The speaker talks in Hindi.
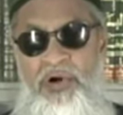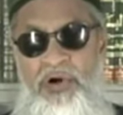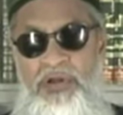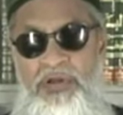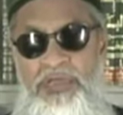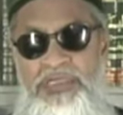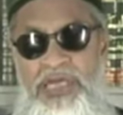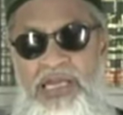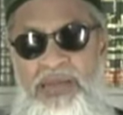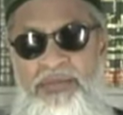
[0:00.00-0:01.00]
और
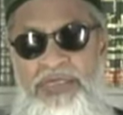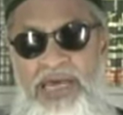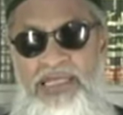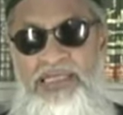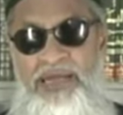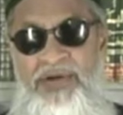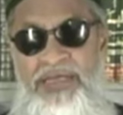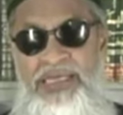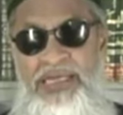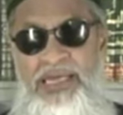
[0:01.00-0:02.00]
जहन्नम के साथ
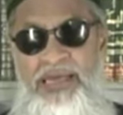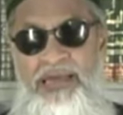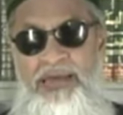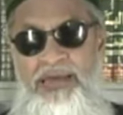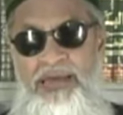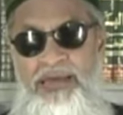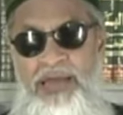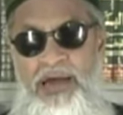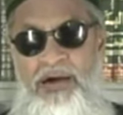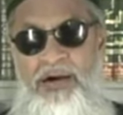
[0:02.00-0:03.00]
दरवाजे हैं
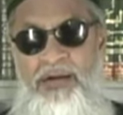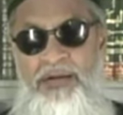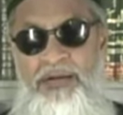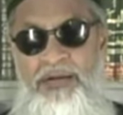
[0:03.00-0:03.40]
और